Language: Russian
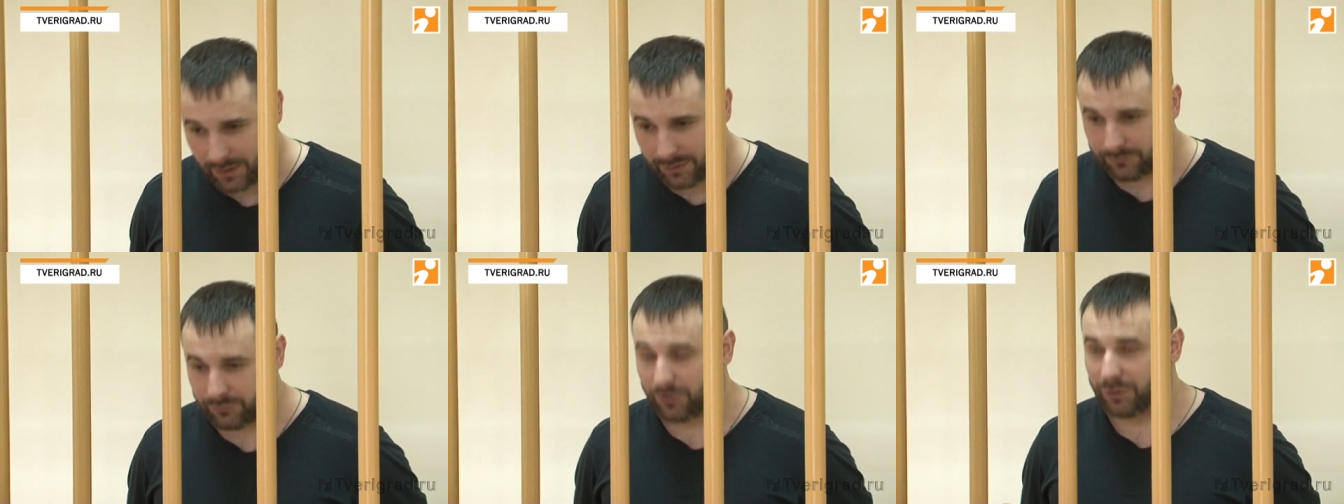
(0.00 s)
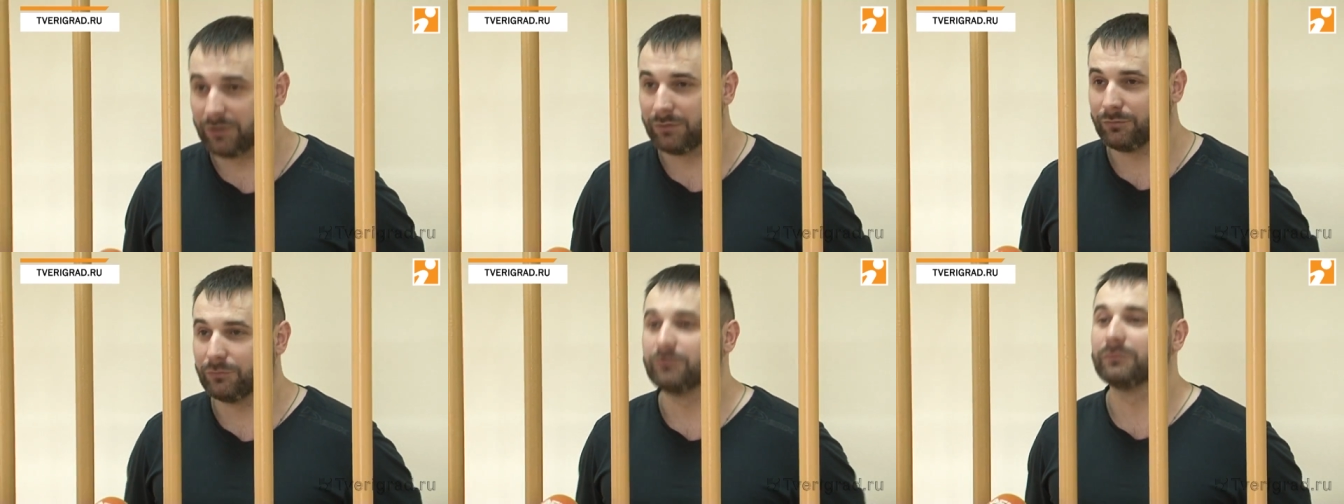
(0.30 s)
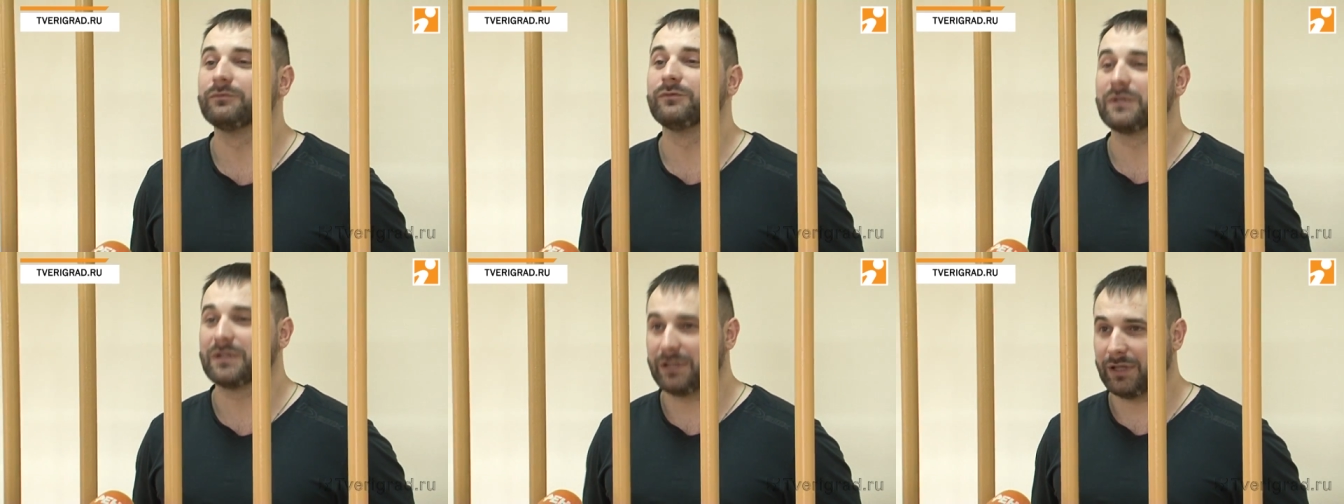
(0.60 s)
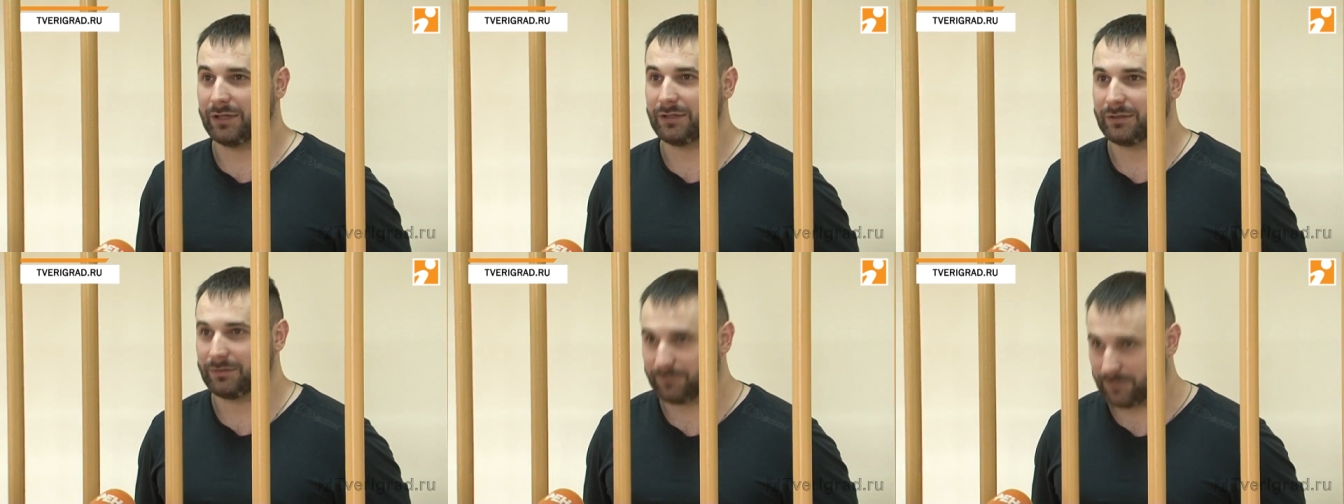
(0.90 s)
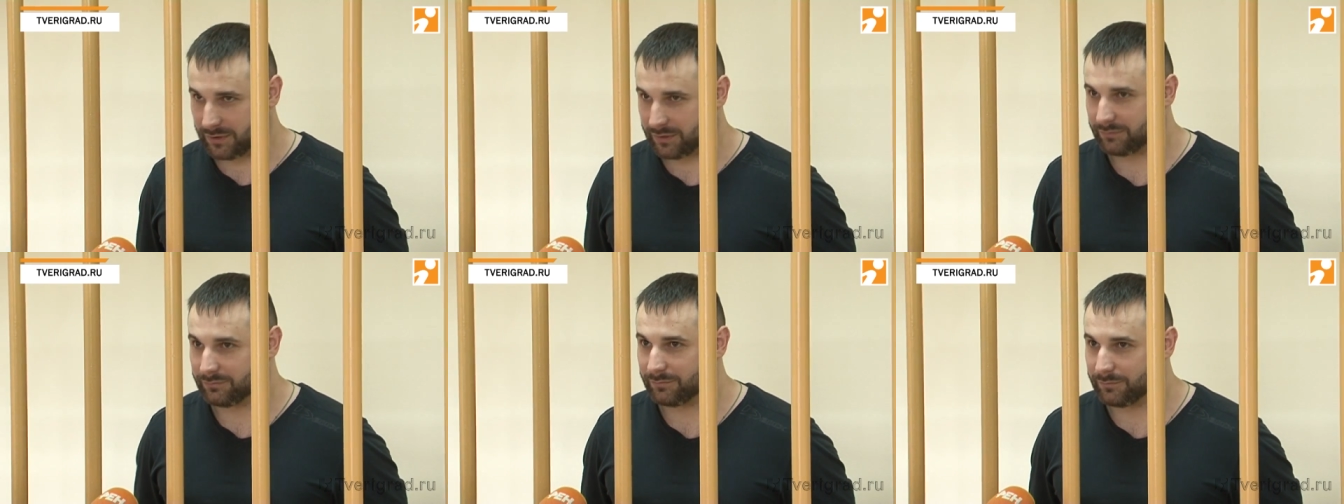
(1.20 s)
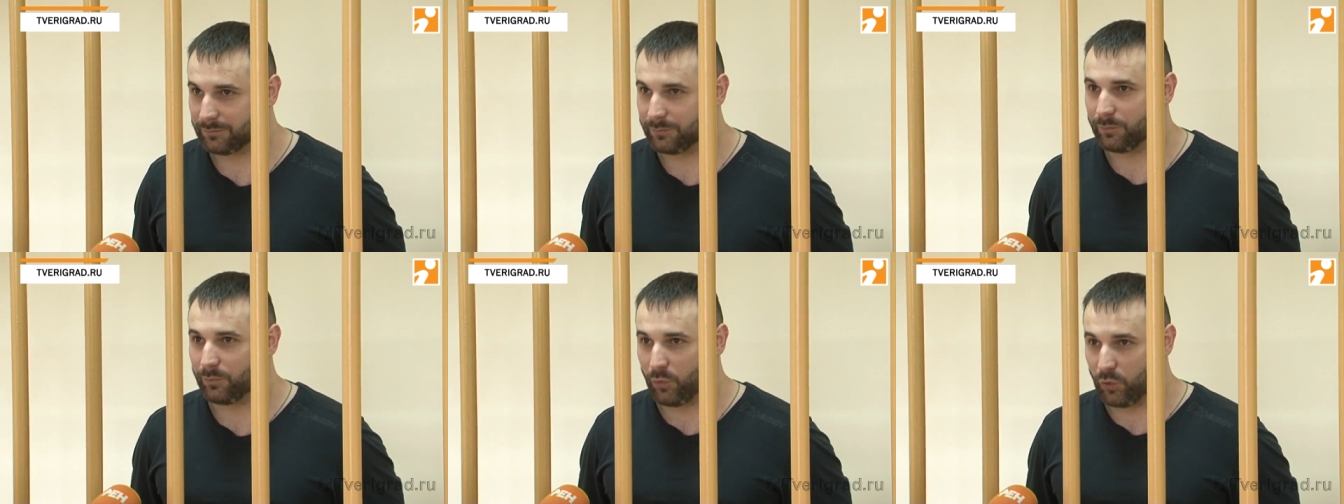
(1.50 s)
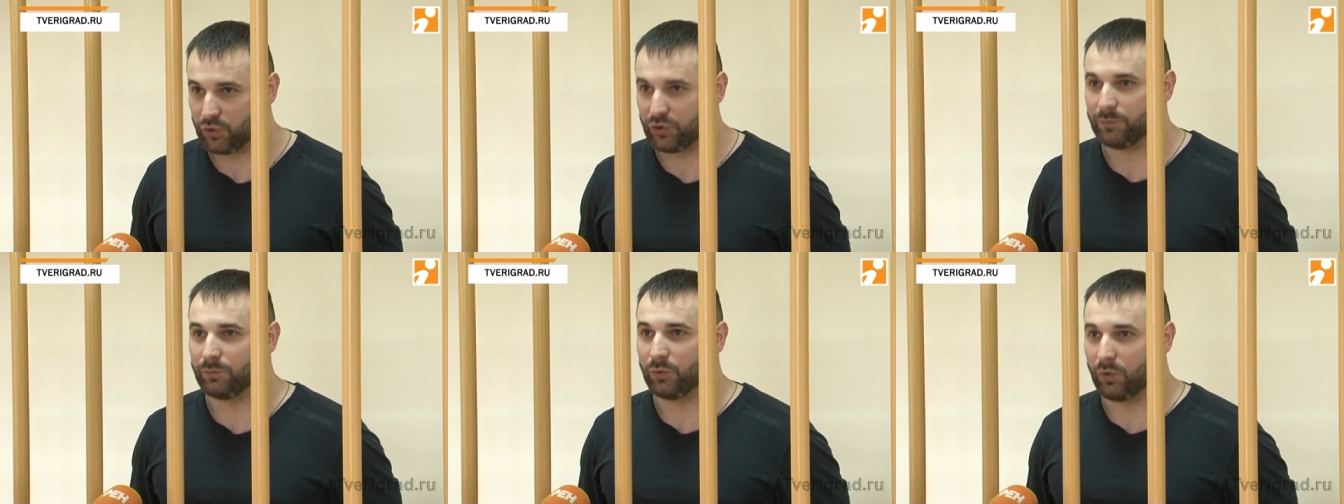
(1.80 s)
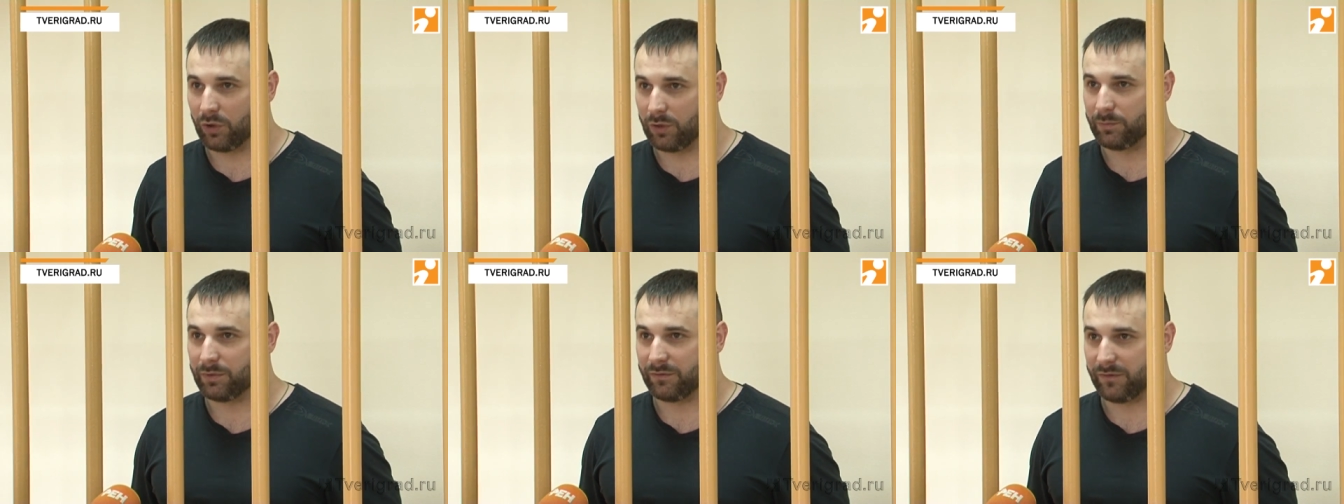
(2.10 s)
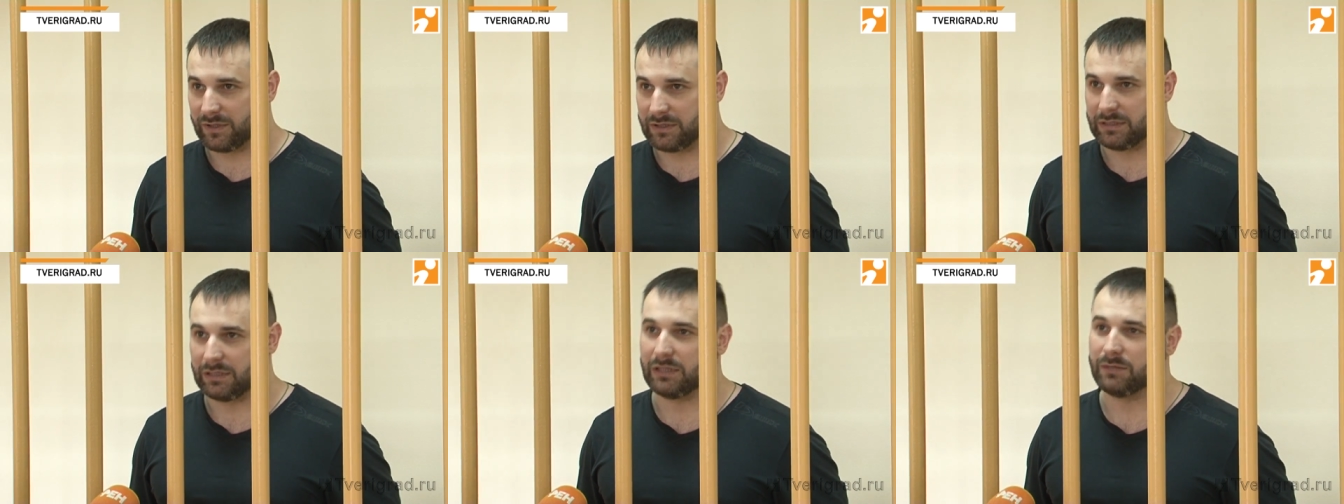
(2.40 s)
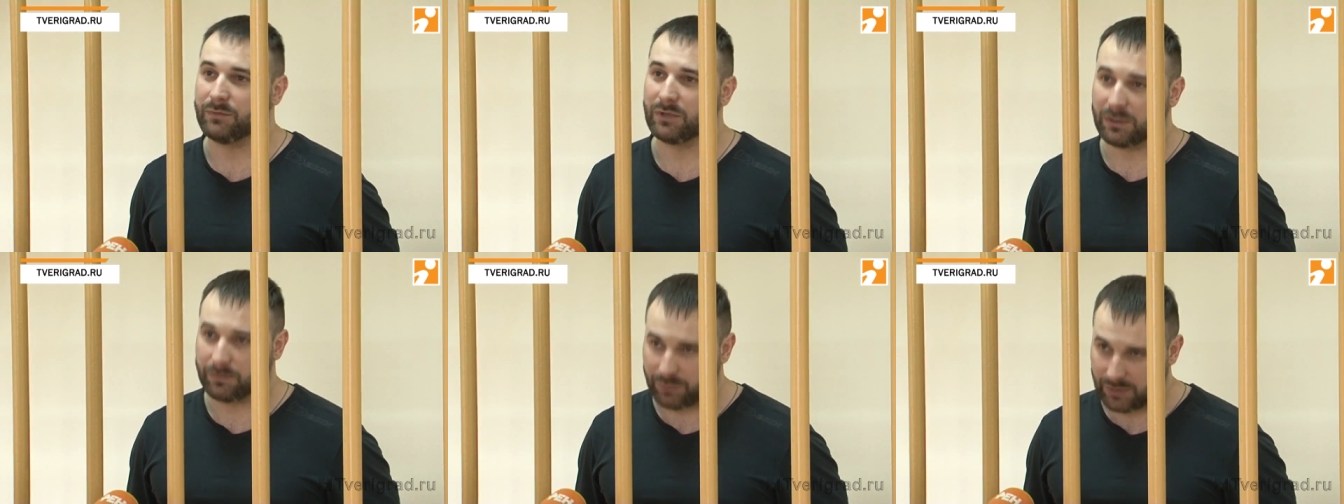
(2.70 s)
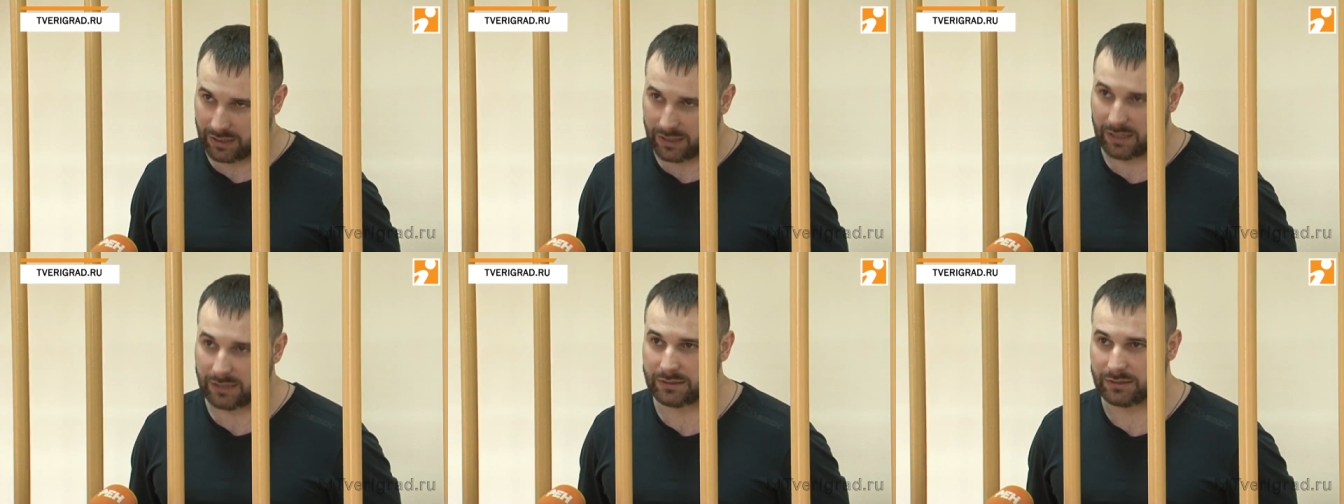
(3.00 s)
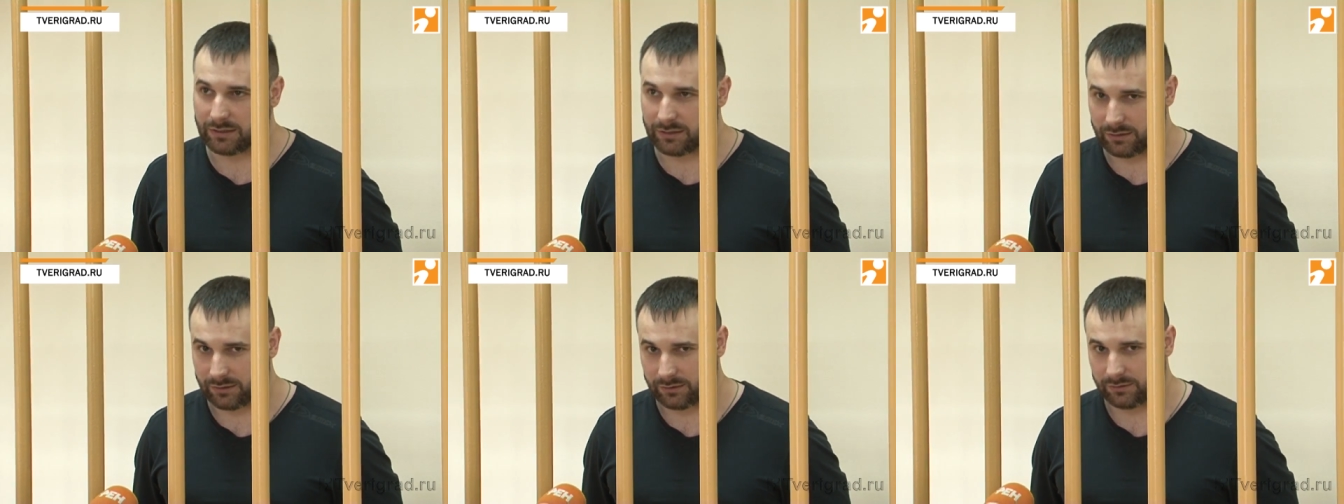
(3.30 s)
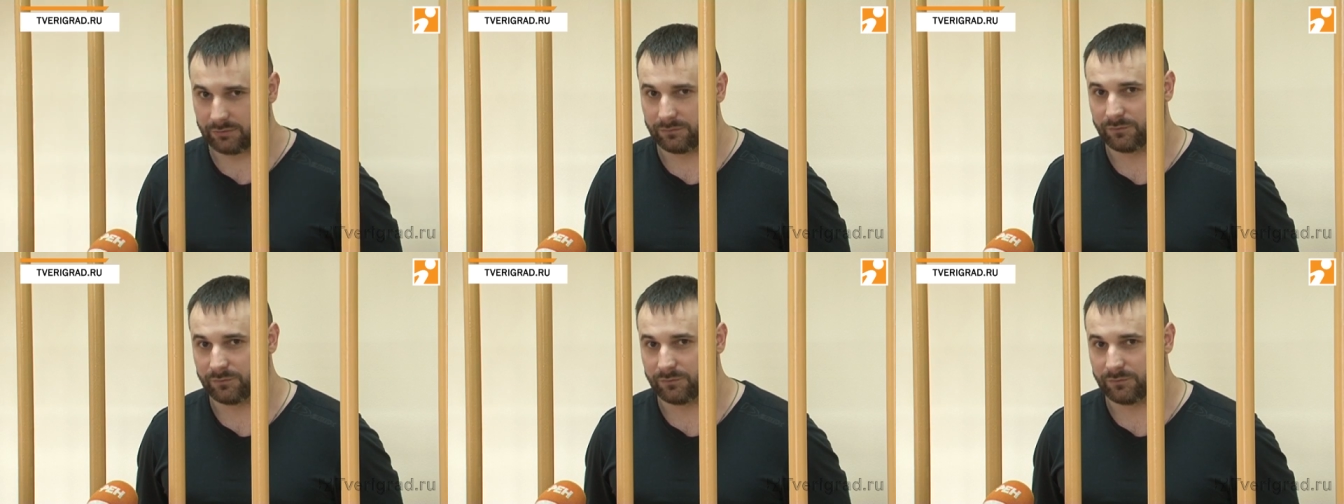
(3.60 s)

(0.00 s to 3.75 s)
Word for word: вот, ну, вы знаете, мы очень много проводили мероприятий,